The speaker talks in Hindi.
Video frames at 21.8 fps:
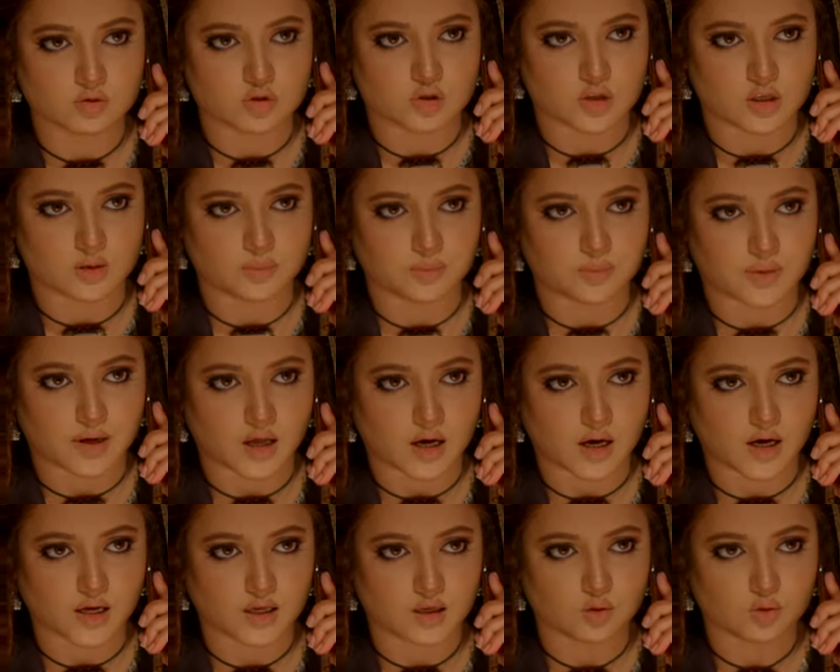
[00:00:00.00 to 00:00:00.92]
उसकी
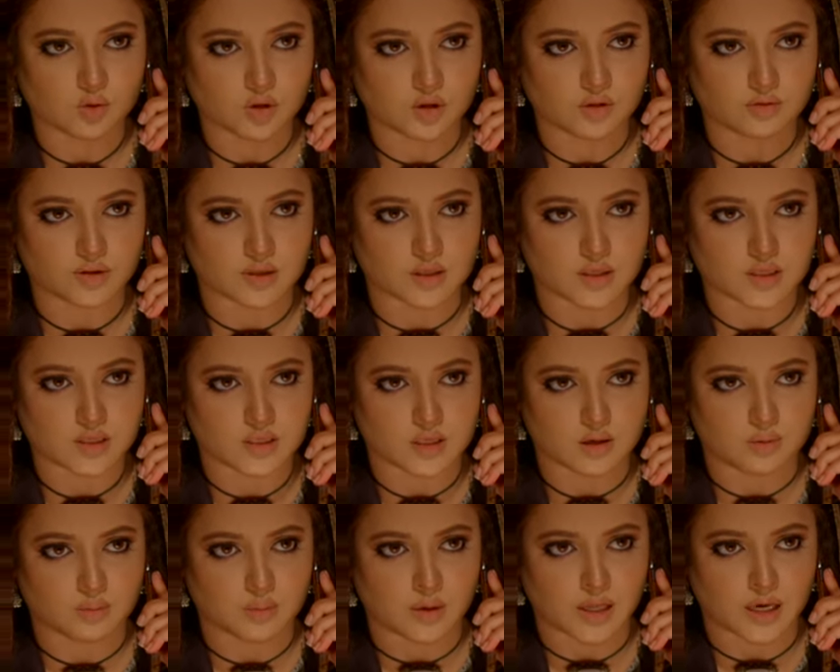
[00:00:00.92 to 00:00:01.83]
पढ़ाइयों की वजह
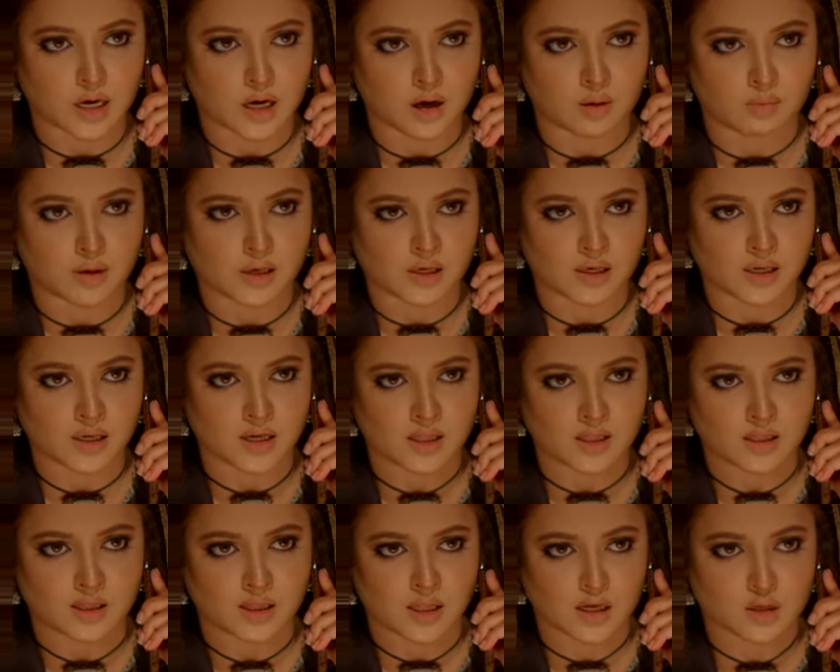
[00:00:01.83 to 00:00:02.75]
से मेरा अमल
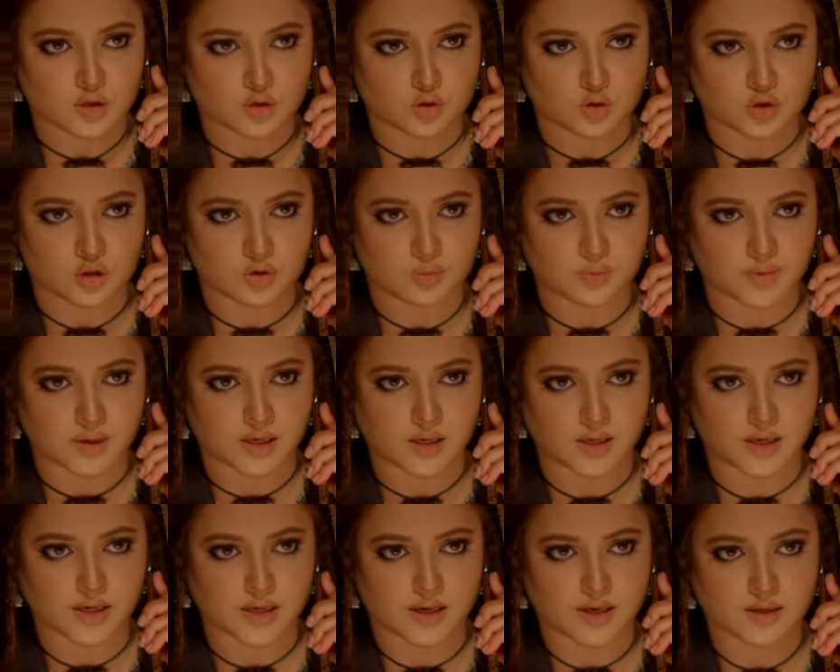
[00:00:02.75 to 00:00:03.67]
इतना सुस्त पड़
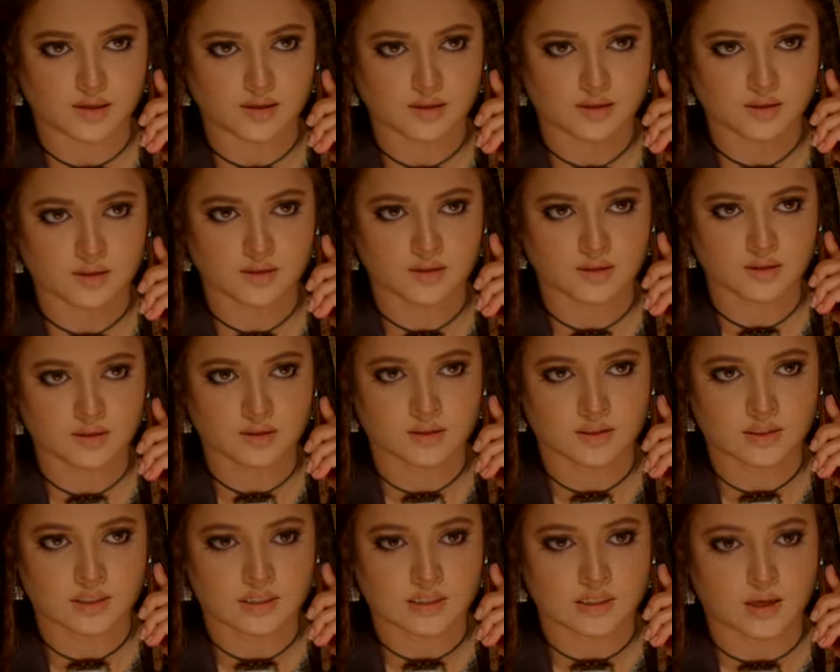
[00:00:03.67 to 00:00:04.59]
गया है
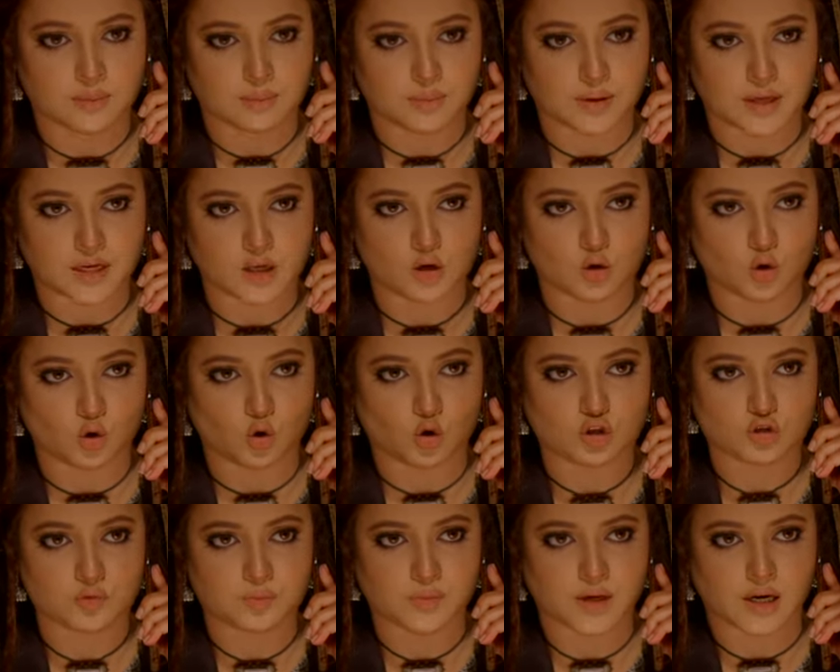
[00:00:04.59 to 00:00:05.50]
कि परी
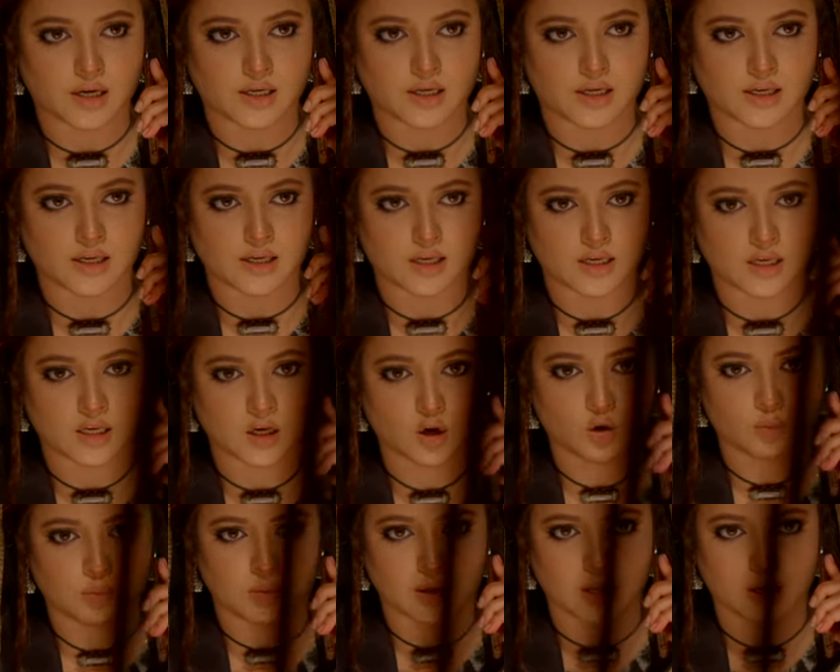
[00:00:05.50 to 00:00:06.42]
होश में आने लगी है
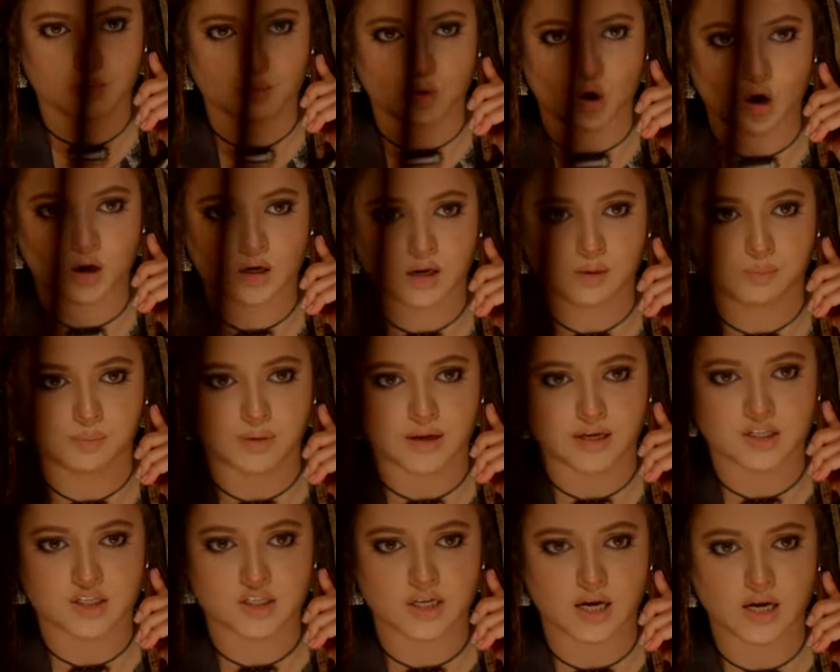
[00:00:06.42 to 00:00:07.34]
और मेरे मौकिल
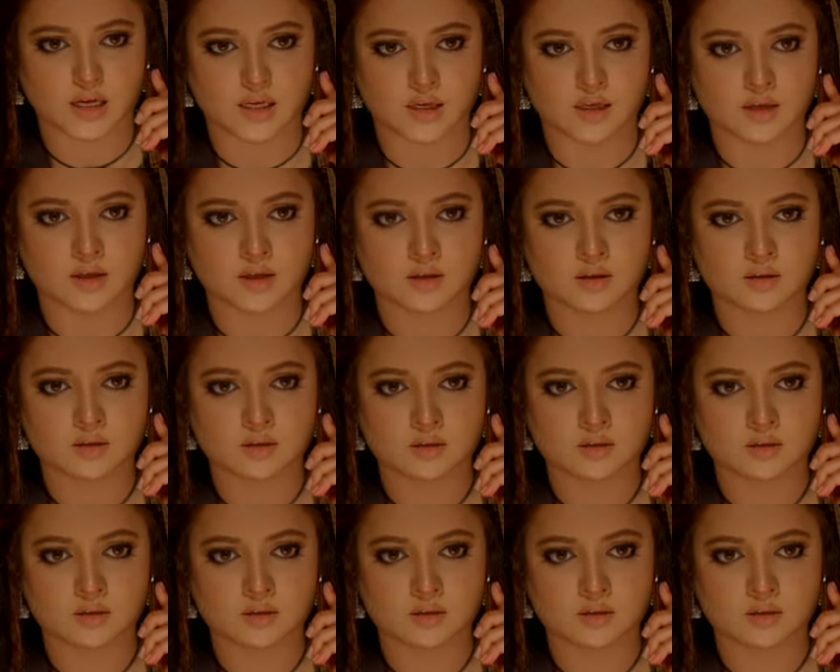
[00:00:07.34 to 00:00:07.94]
परेशान है